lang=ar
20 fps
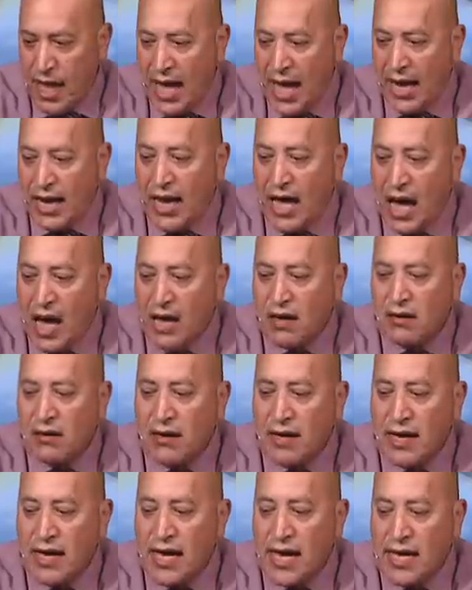هل
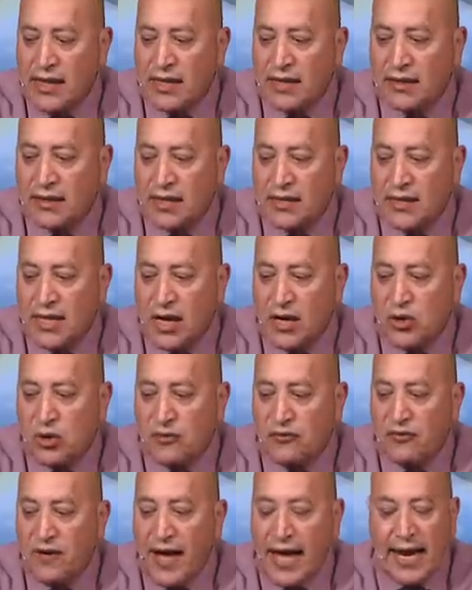حقق هذا
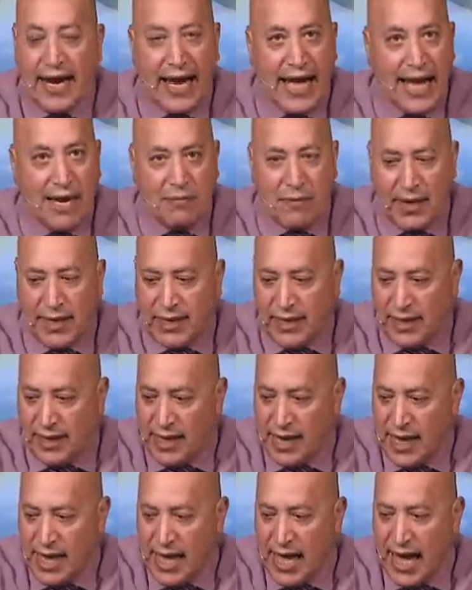التصرف
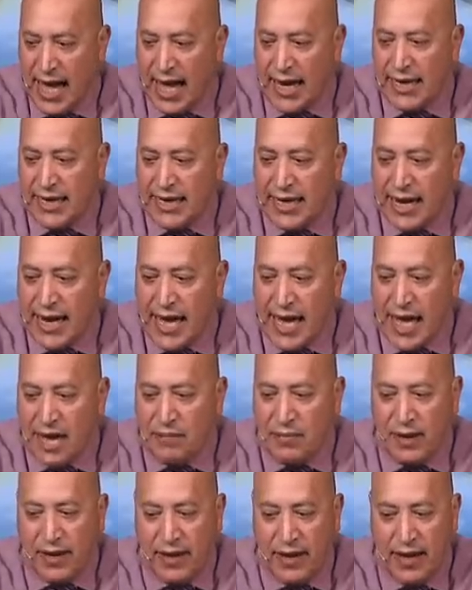الهمجي
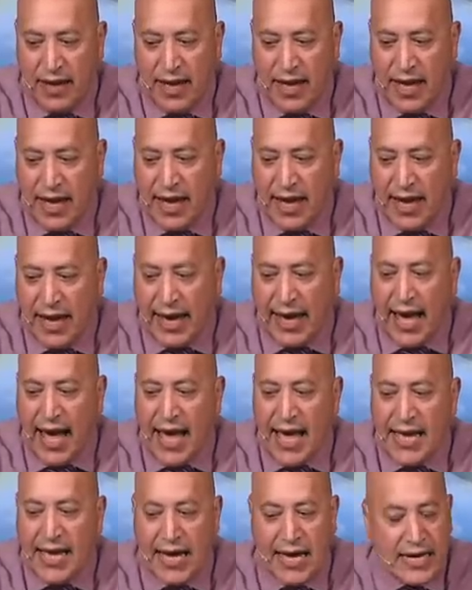الارهابي
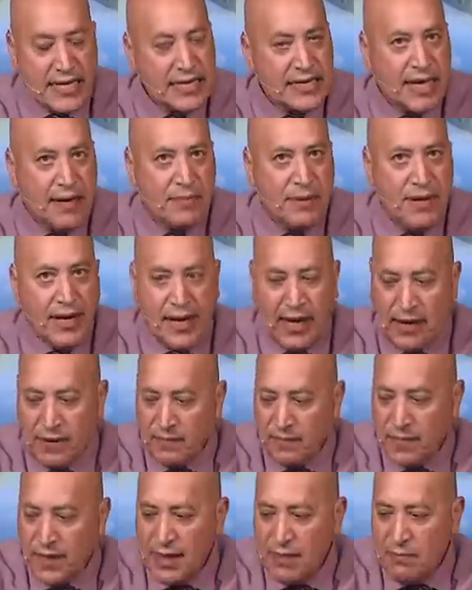غايه نبيله
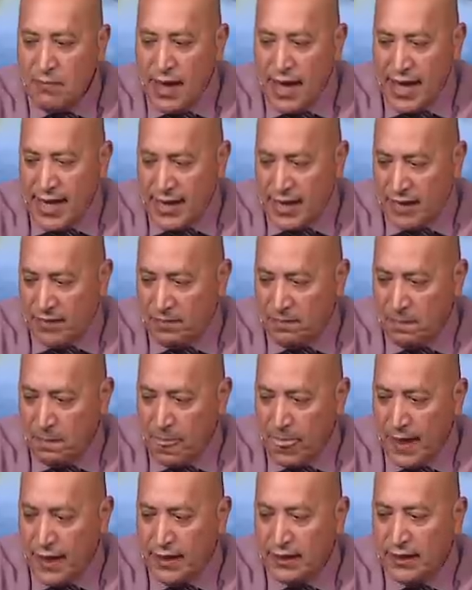ما هي؟
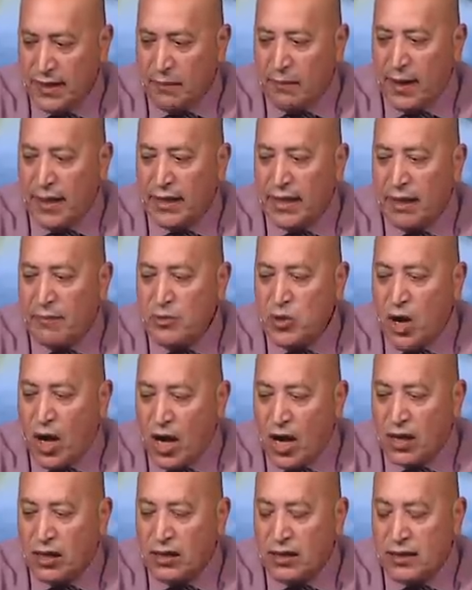طبعا لم
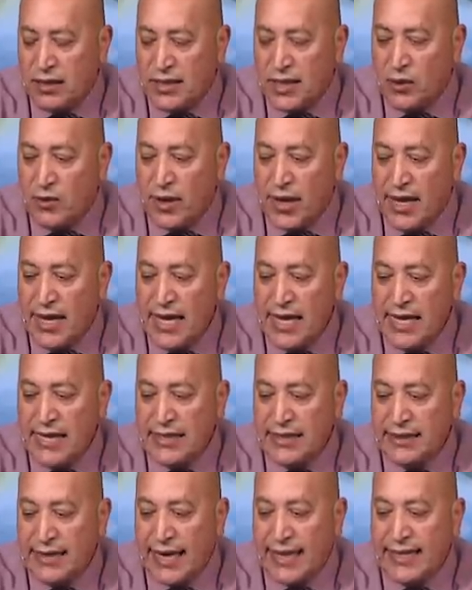يحقق سوى
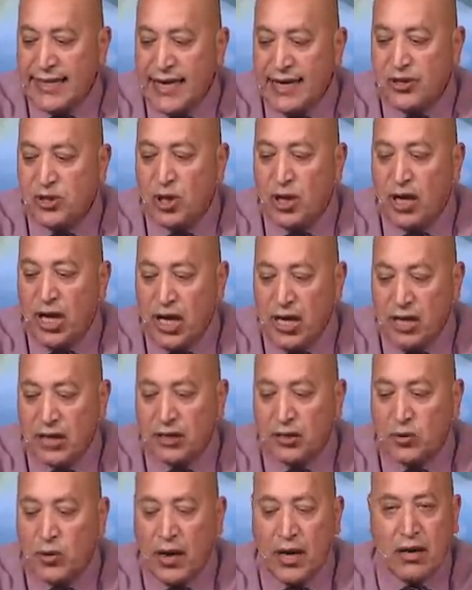تجييش
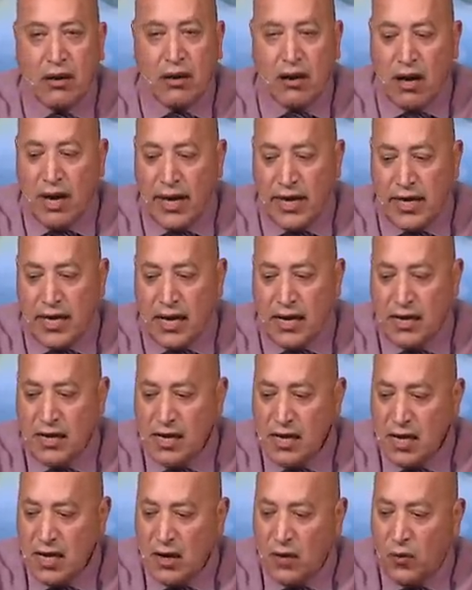الحقد والكراهيه
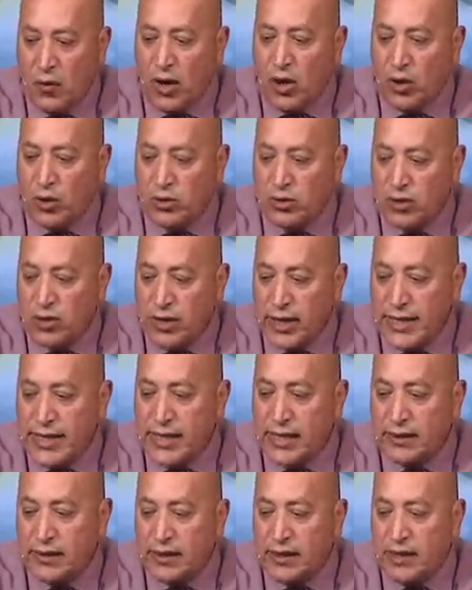
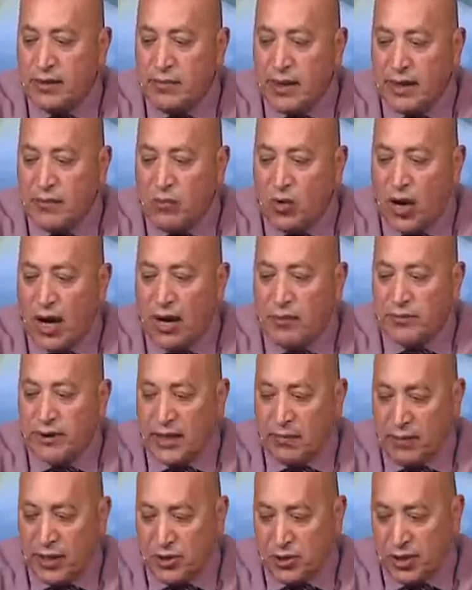والعنصريه ضد مجموعه من
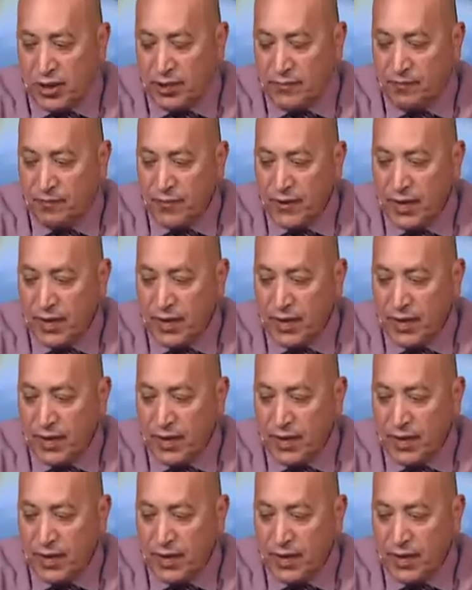البشر